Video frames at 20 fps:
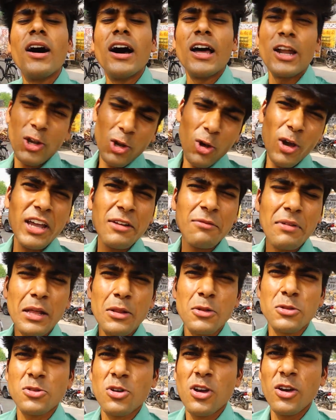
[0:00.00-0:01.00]
हेलो एंड
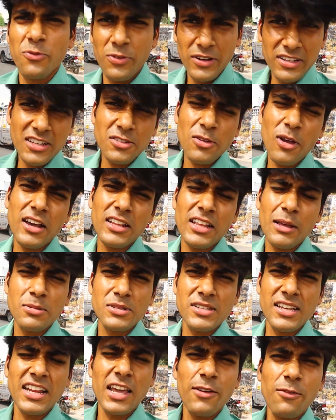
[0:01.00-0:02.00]
वेलकम दोस्तों का फिर से स्वागत है
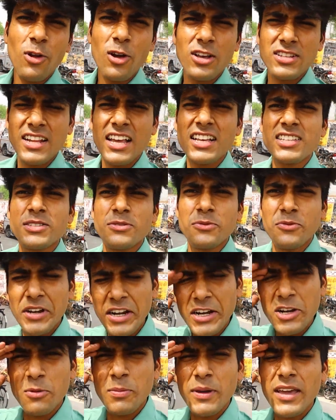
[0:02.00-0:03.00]
आप ब्लॉग नेक्स्ट
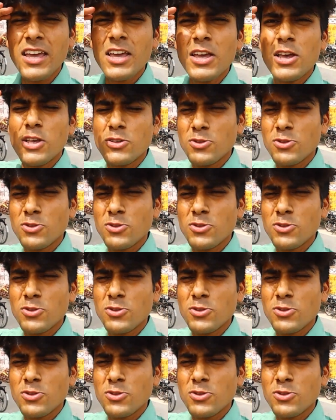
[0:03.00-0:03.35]
वीडियो पे